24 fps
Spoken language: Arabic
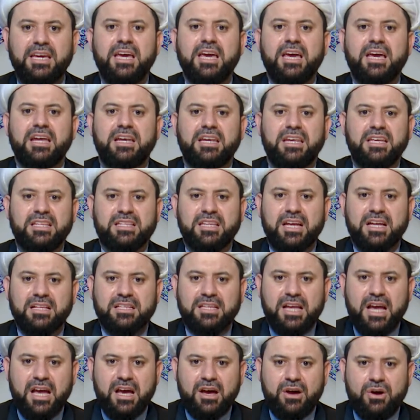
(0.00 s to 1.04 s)

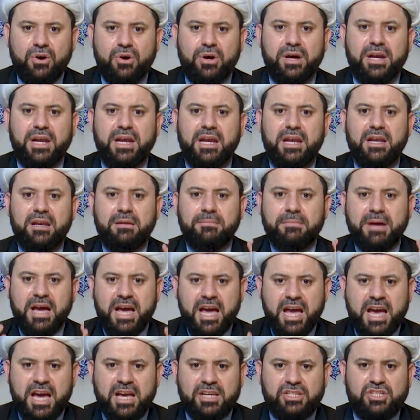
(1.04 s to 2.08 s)
لتطهر
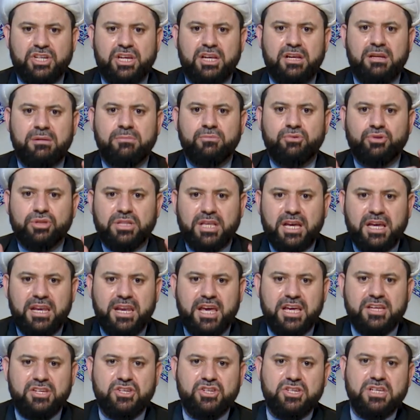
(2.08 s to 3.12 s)
الماشي
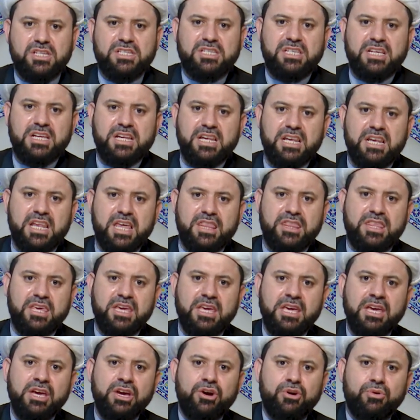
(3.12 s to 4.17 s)
المتنجس
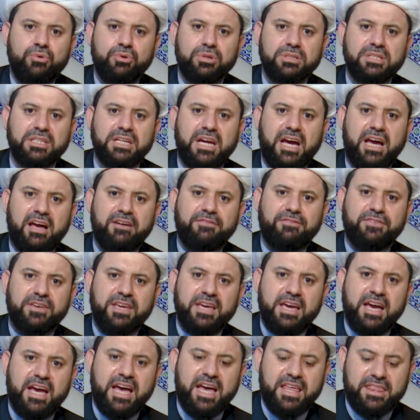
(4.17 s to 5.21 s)
الذي وضع
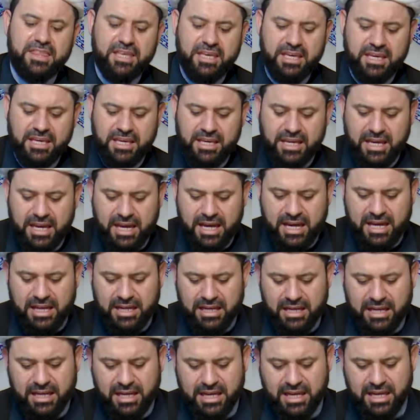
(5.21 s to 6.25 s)
في هذه
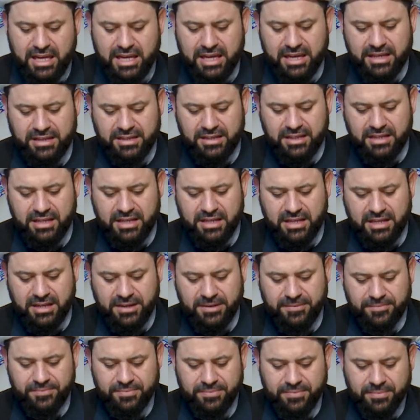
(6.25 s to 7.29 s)

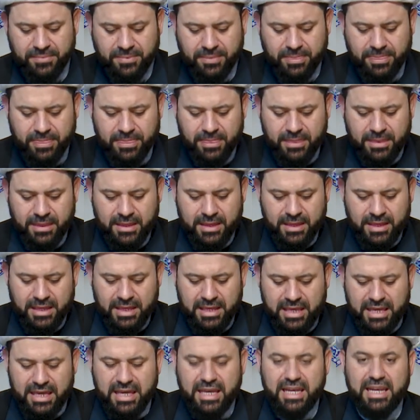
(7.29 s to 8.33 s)
الآنية
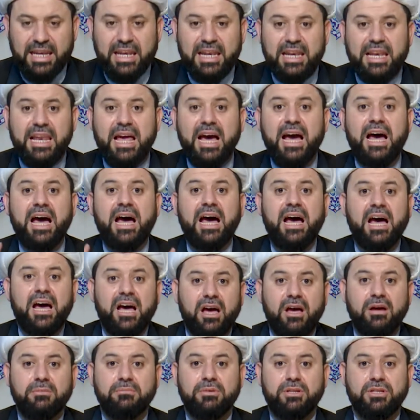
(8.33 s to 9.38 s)
إلا
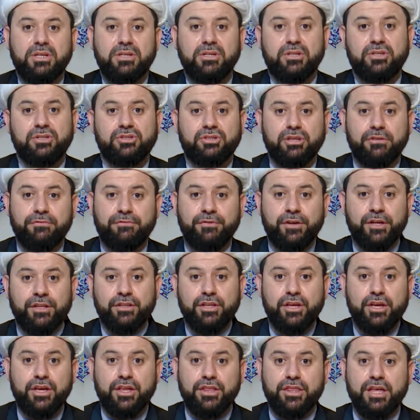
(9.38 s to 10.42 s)
من نلتفت
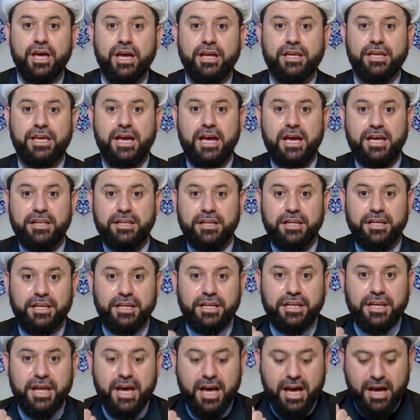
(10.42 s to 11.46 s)
إذا كان
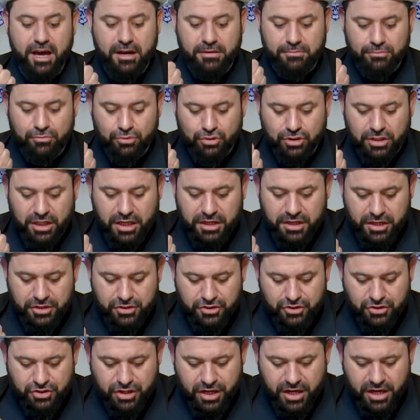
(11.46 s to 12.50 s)
الإناء
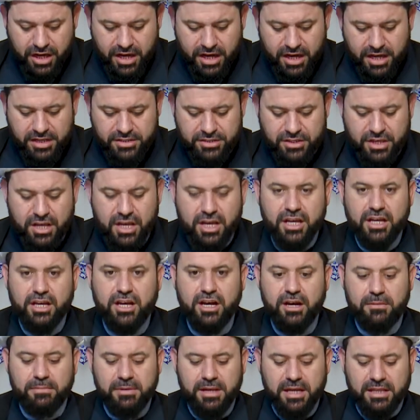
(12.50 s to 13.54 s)
متنجس
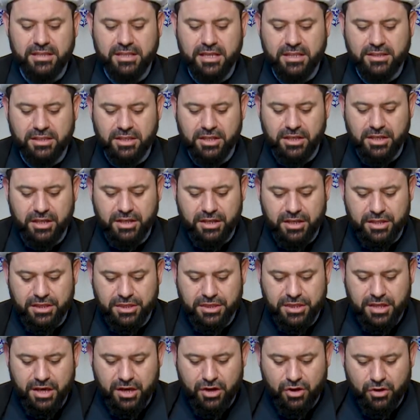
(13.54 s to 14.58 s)
قبل تطهير
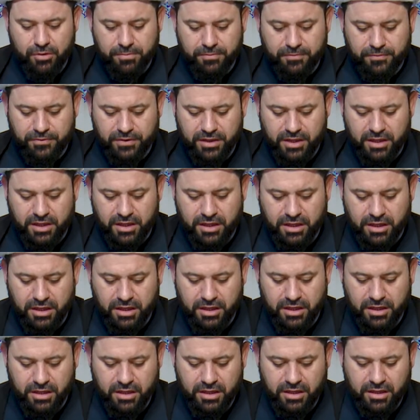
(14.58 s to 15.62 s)
الثوب
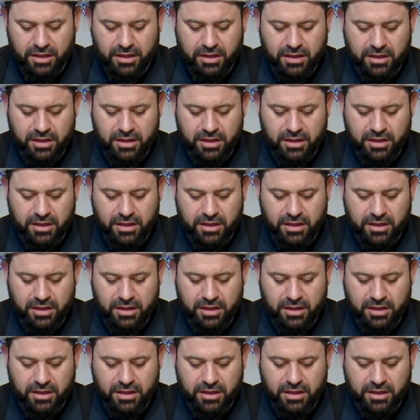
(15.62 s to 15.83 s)
فيه